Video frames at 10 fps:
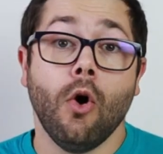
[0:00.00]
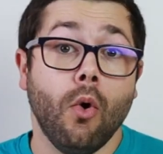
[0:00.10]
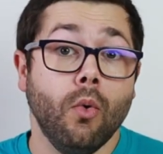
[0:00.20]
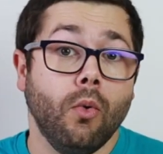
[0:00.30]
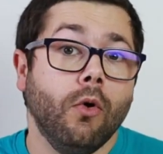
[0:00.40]

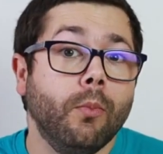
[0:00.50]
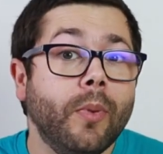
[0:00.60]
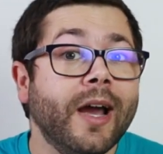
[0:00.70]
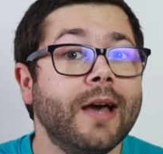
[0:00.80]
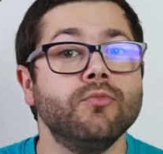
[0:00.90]
ou, ou
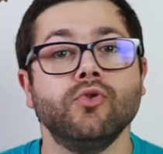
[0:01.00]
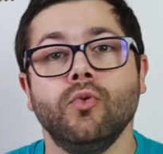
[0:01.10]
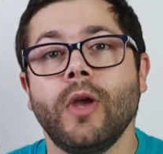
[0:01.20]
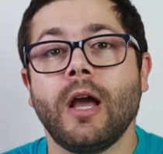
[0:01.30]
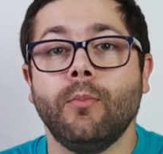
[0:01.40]
pagamos
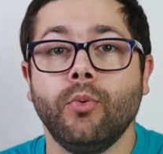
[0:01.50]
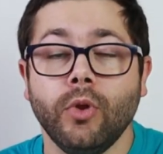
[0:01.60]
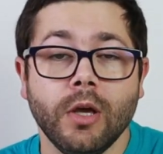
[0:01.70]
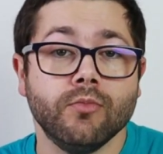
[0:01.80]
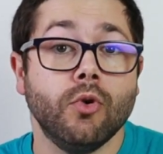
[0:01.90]
o que é que
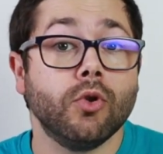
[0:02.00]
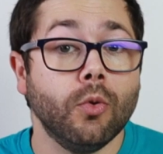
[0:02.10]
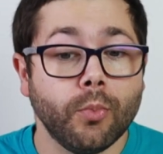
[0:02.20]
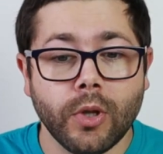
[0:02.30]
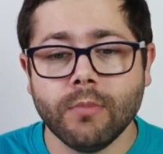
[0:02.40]
podemos ou o que
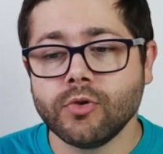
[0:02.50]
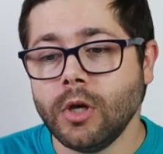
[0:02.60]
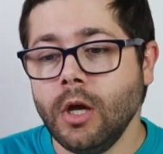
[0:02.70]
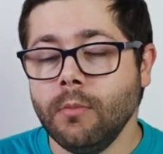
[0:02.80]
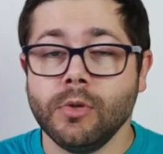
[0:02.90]
não podemos,